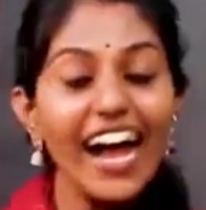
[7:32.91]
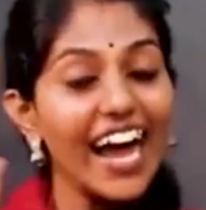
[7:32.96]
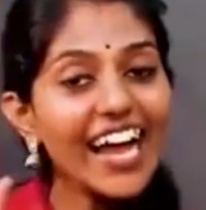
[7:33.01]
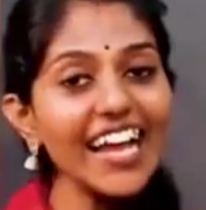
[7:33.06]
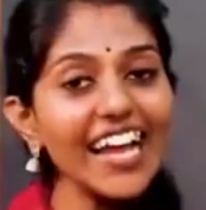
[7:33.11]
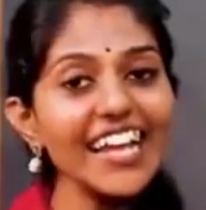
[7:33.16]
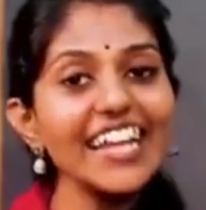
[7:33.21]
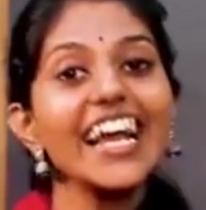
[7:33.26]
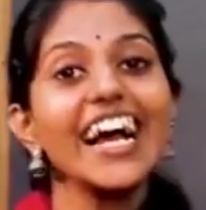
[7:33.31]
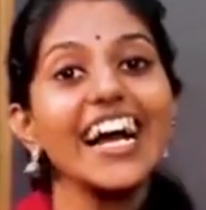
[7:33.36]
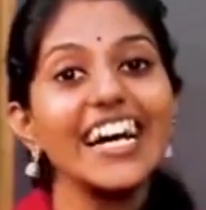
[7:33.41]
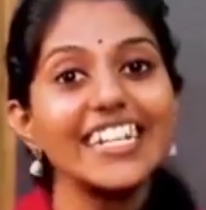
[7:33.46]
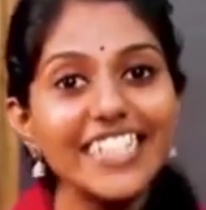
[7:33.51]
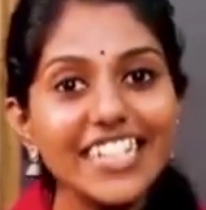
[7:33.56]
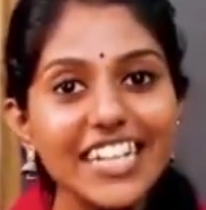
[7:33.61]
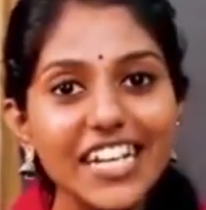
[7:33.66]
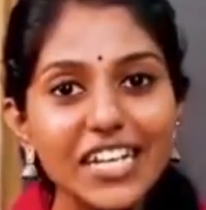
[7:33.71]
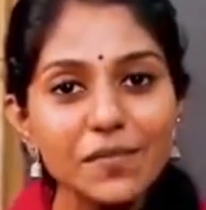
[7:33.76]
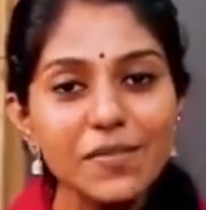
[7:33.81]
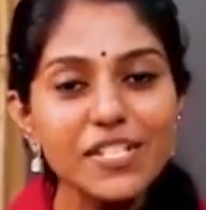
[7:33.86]
హాయ్
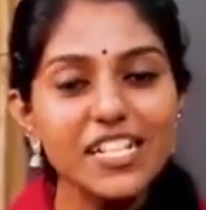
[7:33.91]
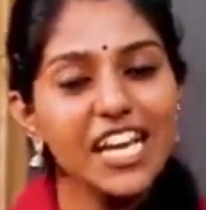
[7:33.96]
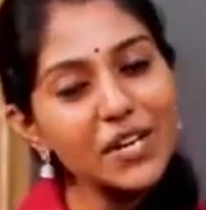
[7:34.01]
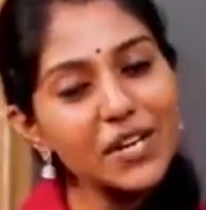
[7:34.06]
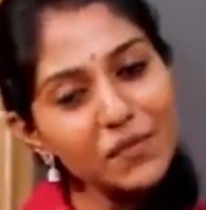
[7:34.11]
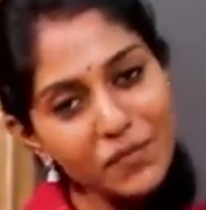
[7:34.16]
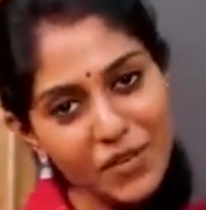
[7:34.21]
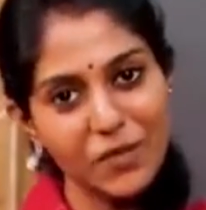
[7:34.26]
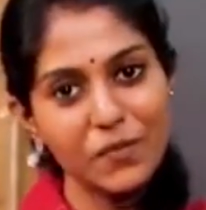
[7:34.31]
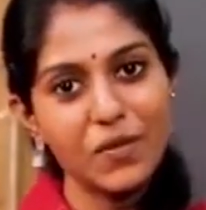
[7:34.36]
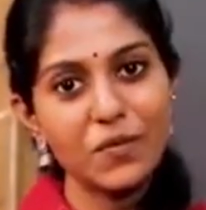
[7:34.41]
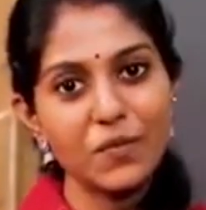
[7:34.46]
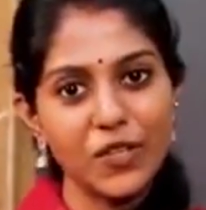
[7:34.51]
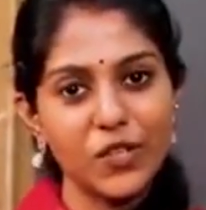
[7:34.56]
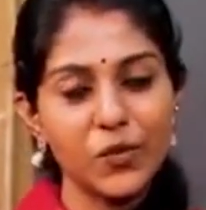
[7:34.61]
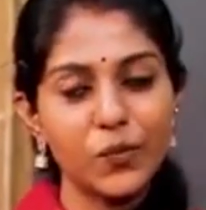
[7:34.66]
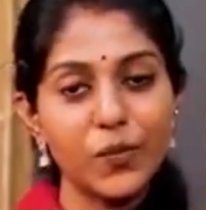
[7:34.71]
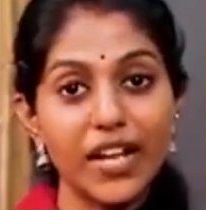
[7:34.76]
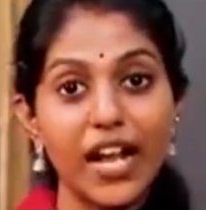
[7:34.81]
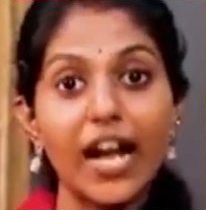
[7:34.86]
అందరికీ నమస్కారం నేను మీ
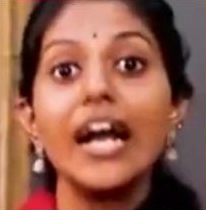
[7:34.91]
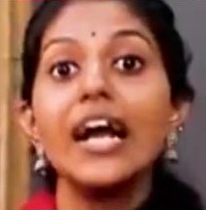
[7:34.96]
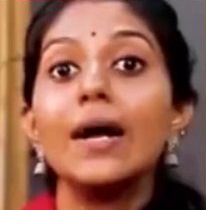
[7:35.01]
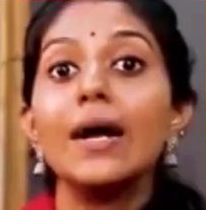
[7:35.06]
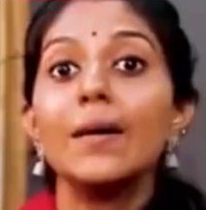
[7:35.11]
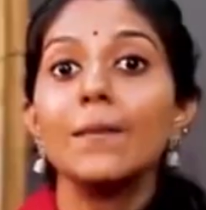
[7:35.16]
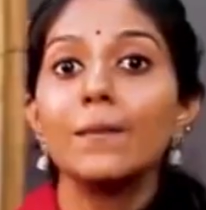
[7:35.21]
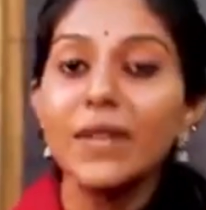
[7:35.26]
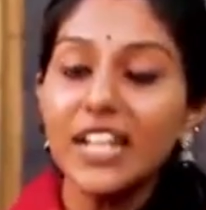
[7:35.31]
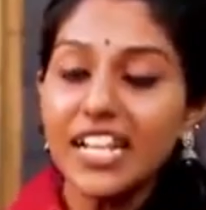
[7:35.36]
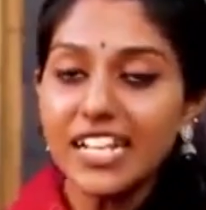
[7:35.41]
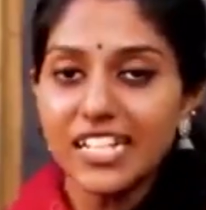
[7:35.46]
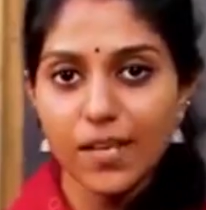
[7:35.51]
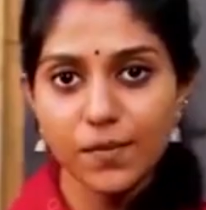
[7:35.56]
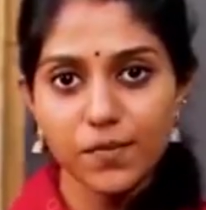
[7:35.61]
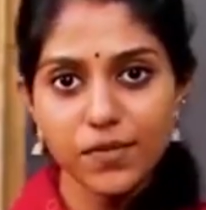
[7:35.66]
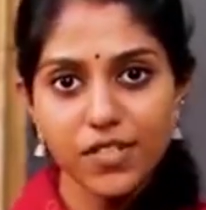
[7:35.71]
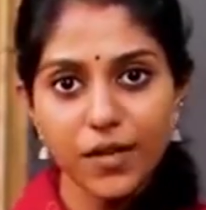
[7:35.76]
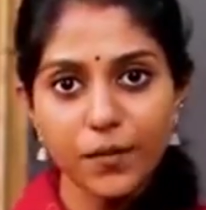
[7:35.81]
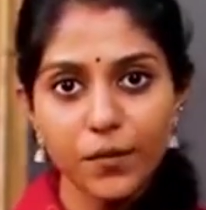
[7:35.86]
మధుప్రియ ప్లీజ్
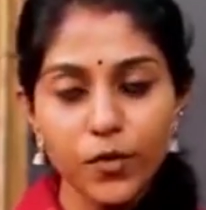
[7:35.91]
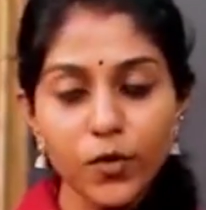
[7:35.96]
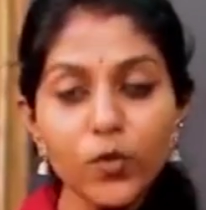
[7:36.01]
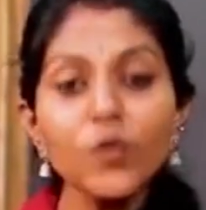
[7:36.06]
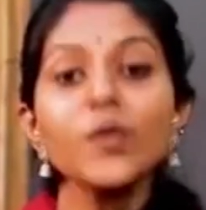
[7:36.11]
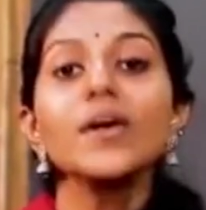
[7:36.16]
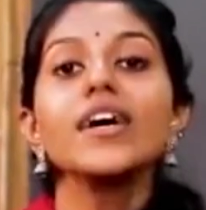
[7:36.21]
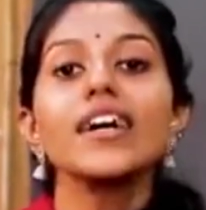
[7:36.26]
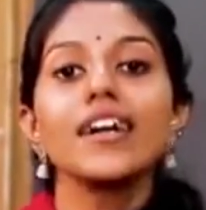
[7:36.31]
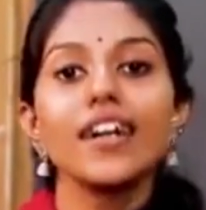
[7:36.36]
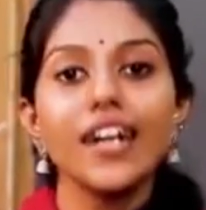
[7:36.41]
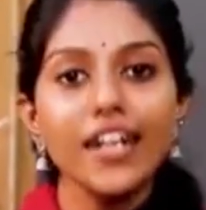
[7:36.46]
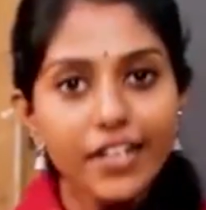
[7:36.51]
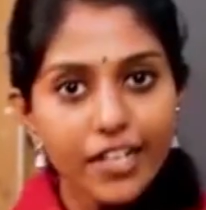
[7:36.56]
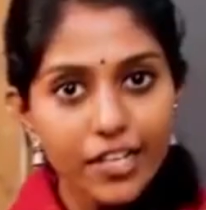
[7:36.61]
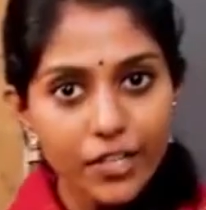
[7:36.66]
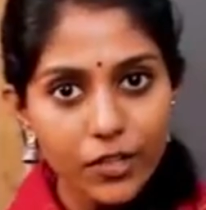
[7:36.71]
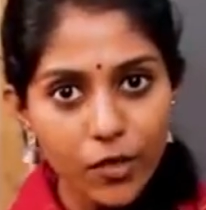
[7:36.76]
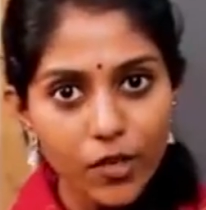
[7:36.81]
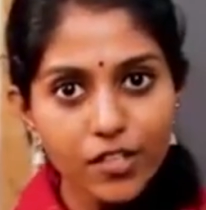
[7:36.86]
సబ్స్క్రైబ్ టు
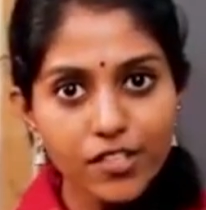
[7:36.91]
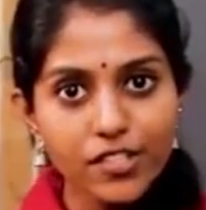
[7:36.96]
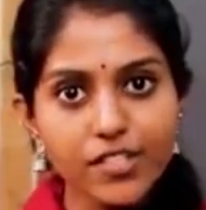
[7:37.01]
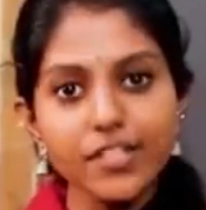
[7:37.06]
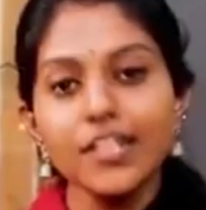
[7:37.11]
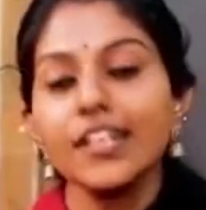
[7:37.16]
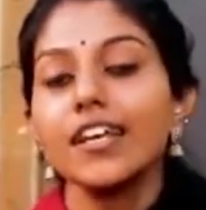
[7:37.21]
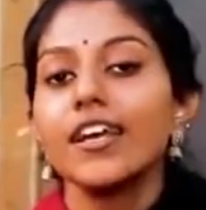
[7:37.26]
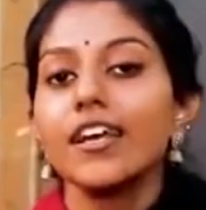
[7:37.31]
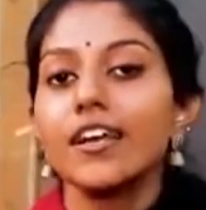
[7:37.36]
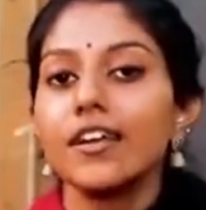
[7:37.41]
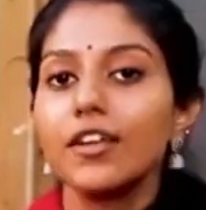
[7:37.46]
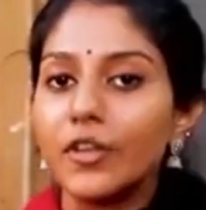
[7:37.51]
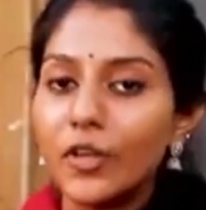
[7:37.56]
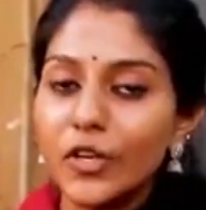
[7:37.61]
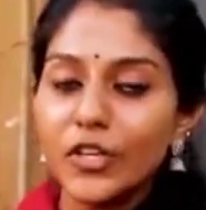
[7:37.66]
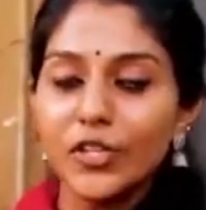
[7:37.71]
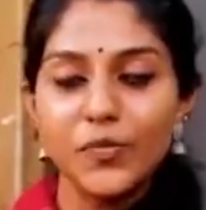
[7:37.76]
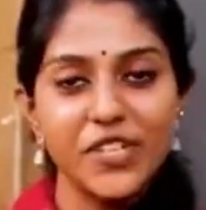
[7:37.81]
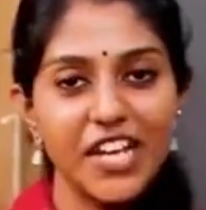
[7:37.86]
కంట్రీ థాట్స్
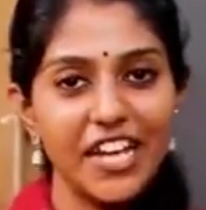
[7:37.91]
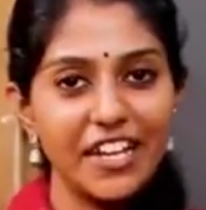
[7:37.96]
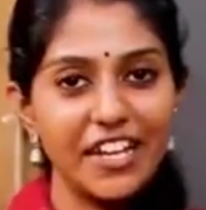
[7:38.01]
యూట్యూబ్